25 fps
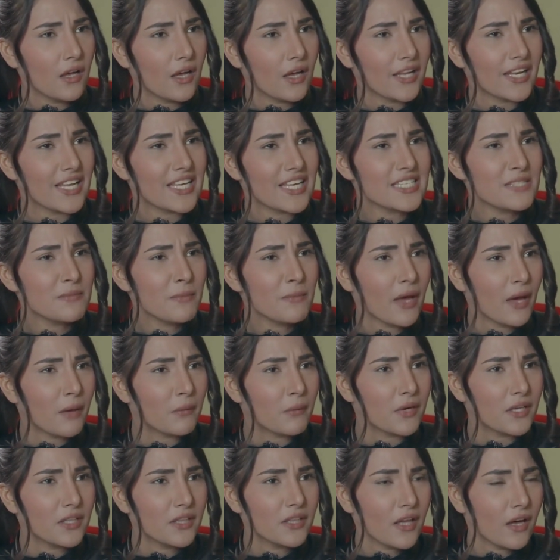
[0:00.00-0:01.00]
أنا اسمي
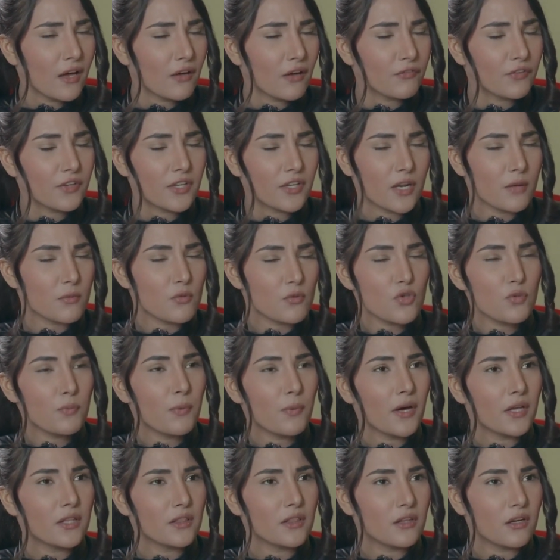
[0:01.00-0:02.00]
أماندا على فكرة مش
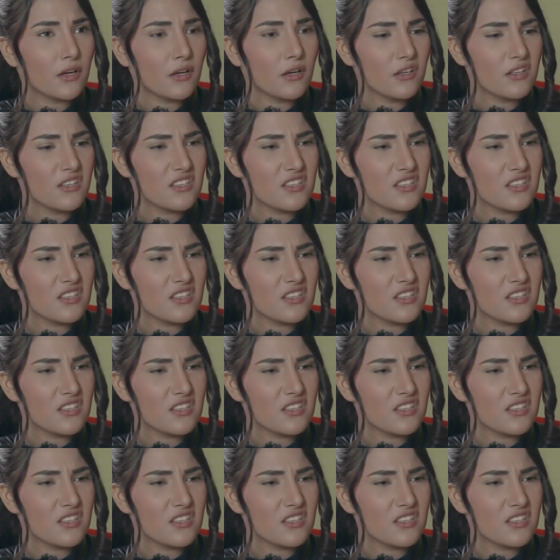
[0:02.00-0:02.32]
باندا